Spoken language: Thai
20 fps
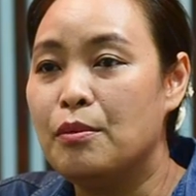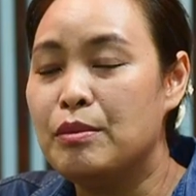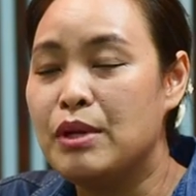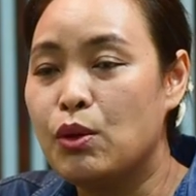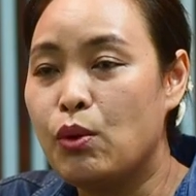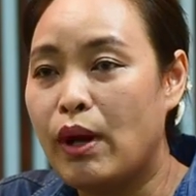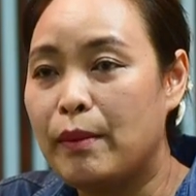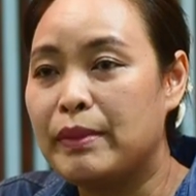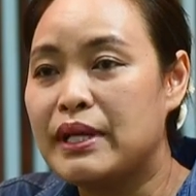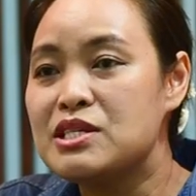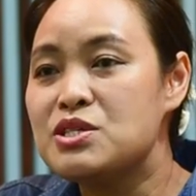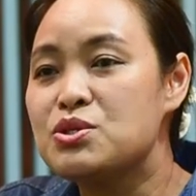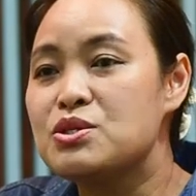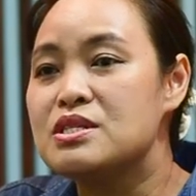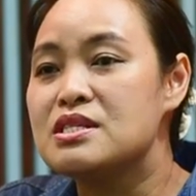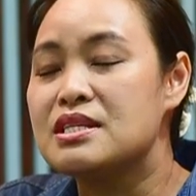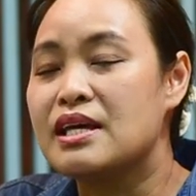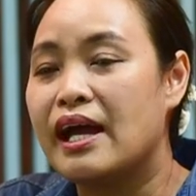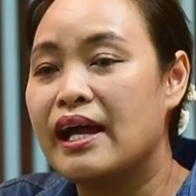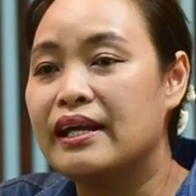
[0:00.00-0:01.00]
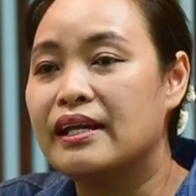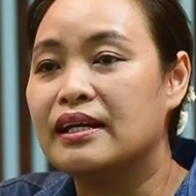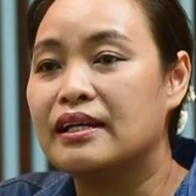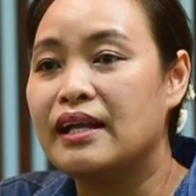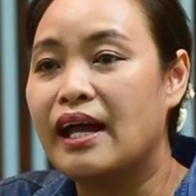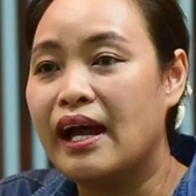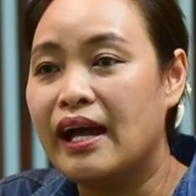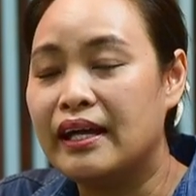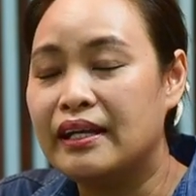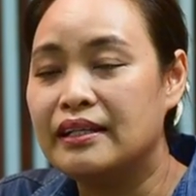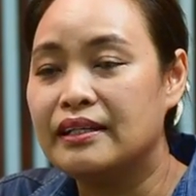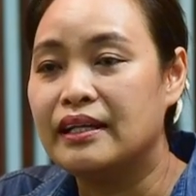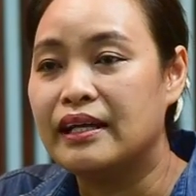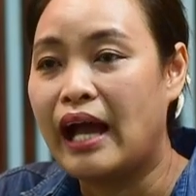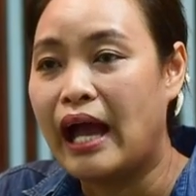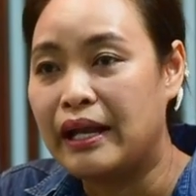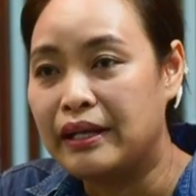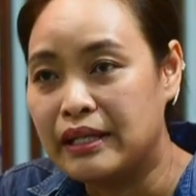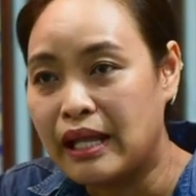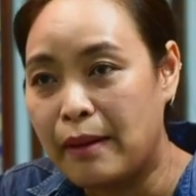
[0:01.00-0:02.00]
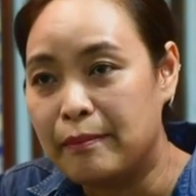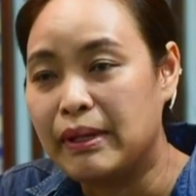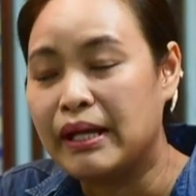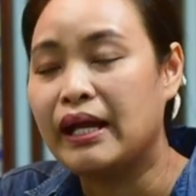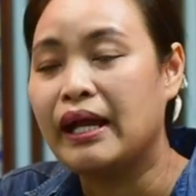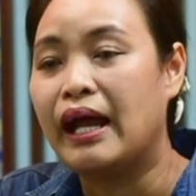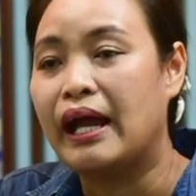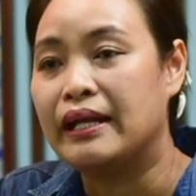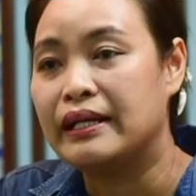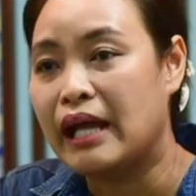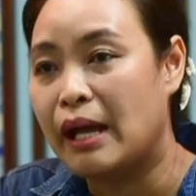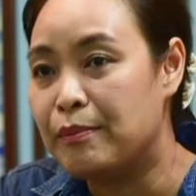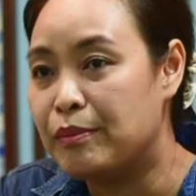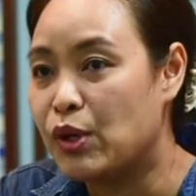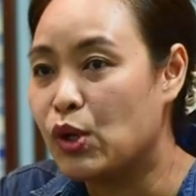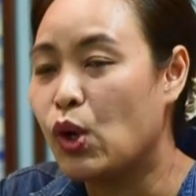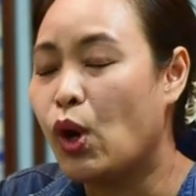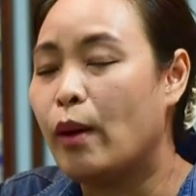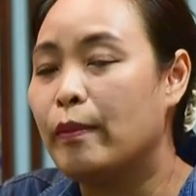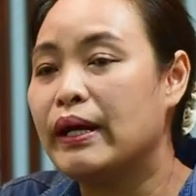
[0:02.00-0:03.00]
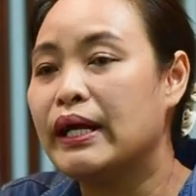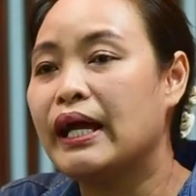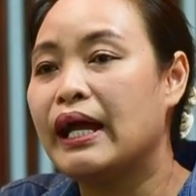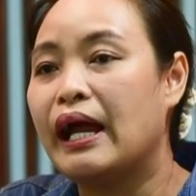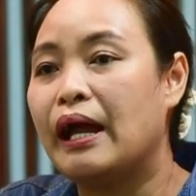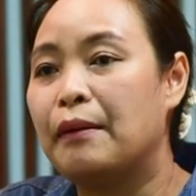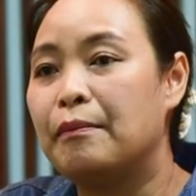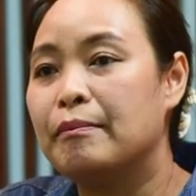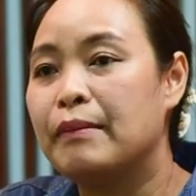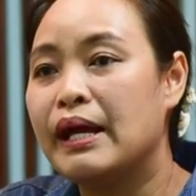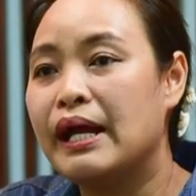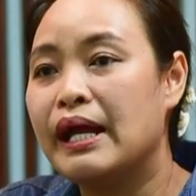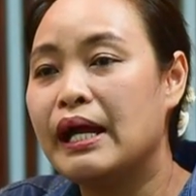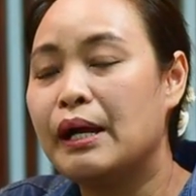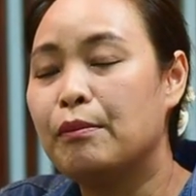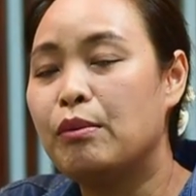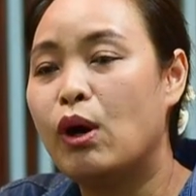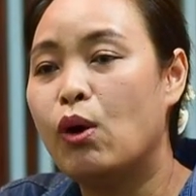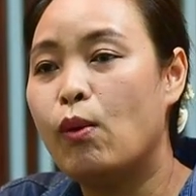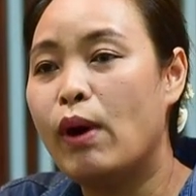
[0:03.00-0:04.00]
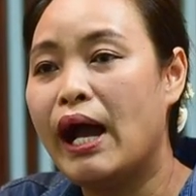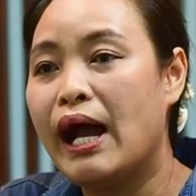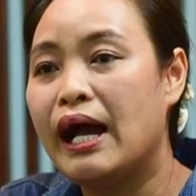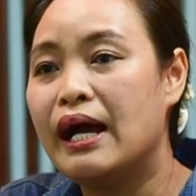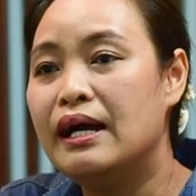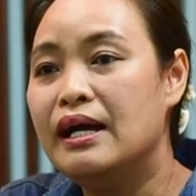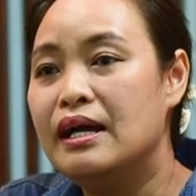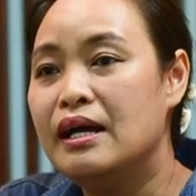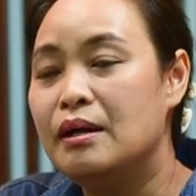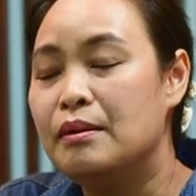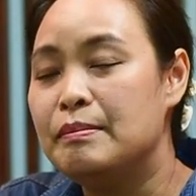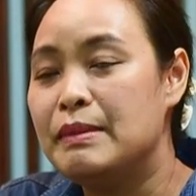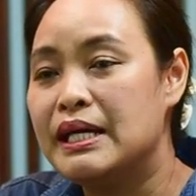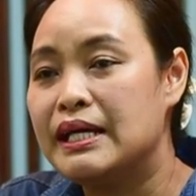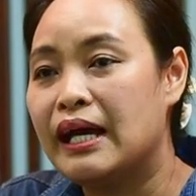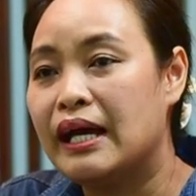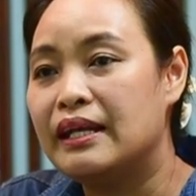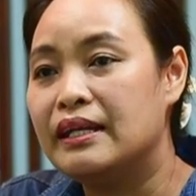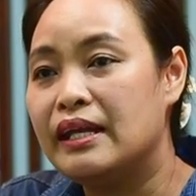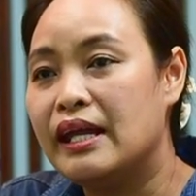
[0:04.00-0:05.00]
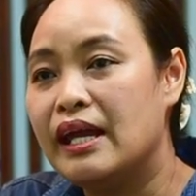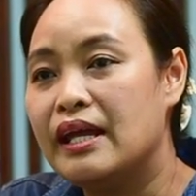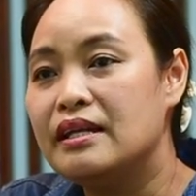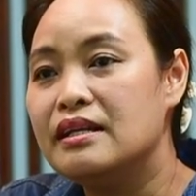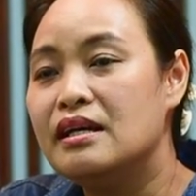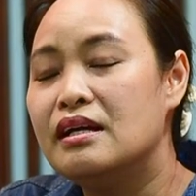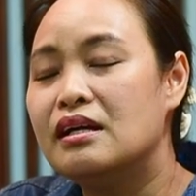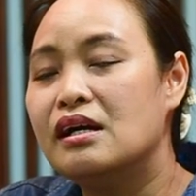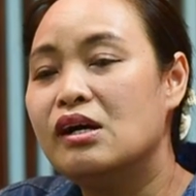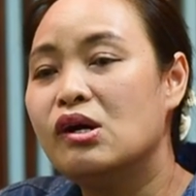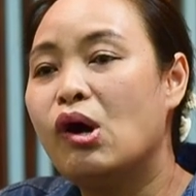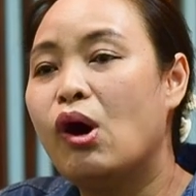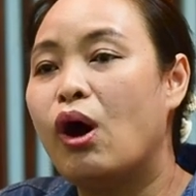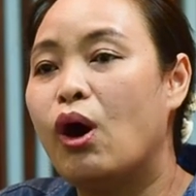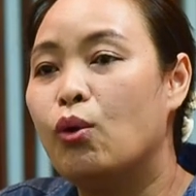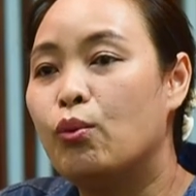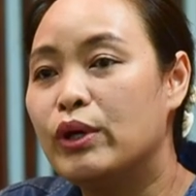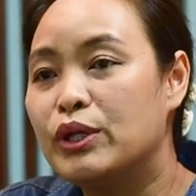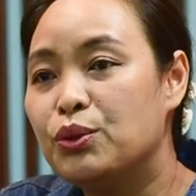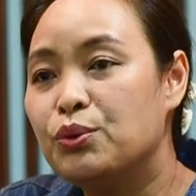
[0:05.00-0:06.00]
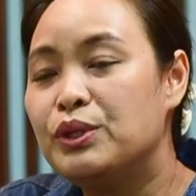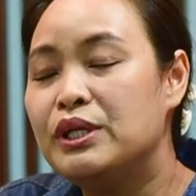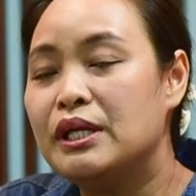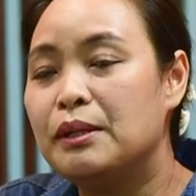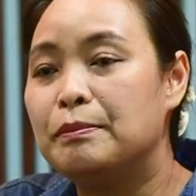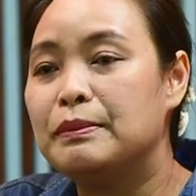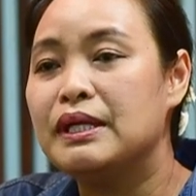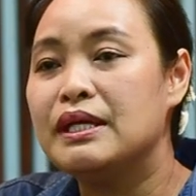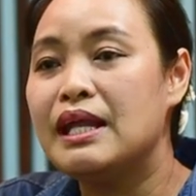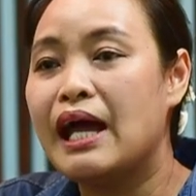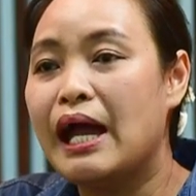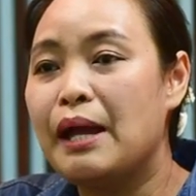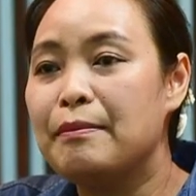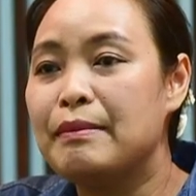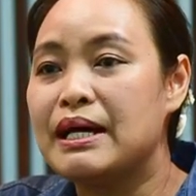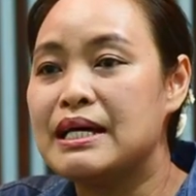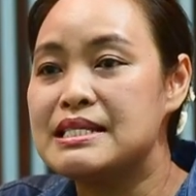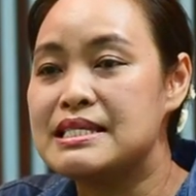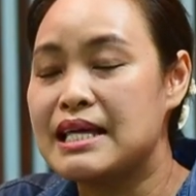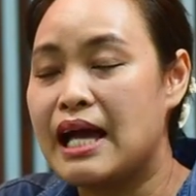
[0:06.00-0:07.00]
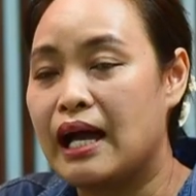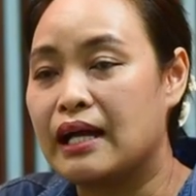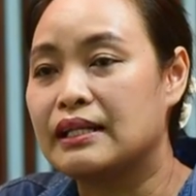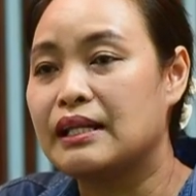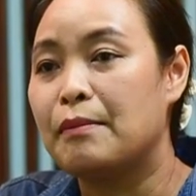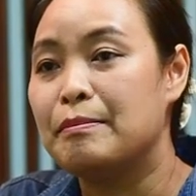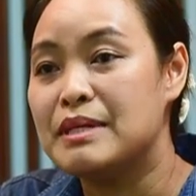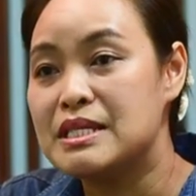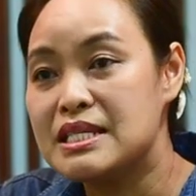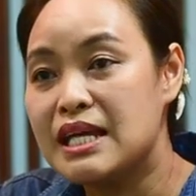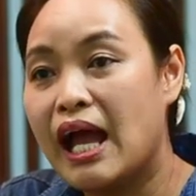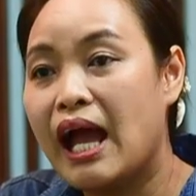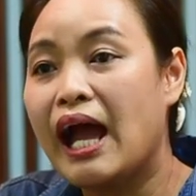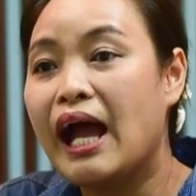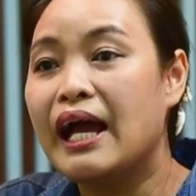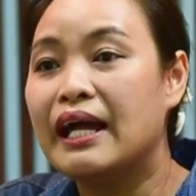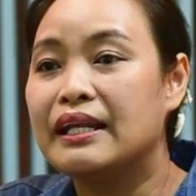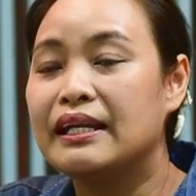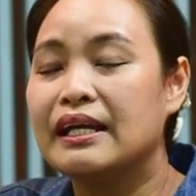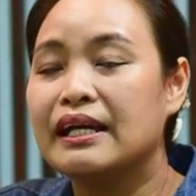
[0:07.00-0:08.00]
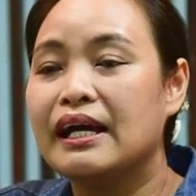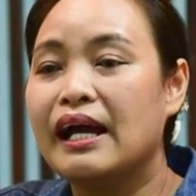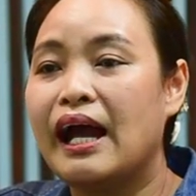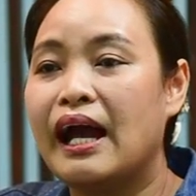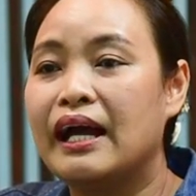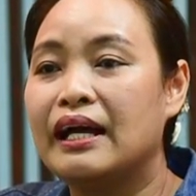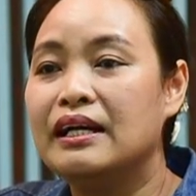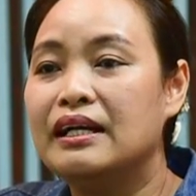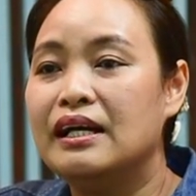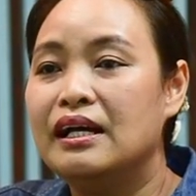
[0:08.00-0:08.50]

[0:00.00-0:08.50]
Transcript: มีความน่าสนใจทางด้านการทำอาหารการประกอบอาหารมาก เพราะว่ามีการเน้นในเรื่องของวัตถุดิบที่ได้มาจากธรรมชาตินะคะ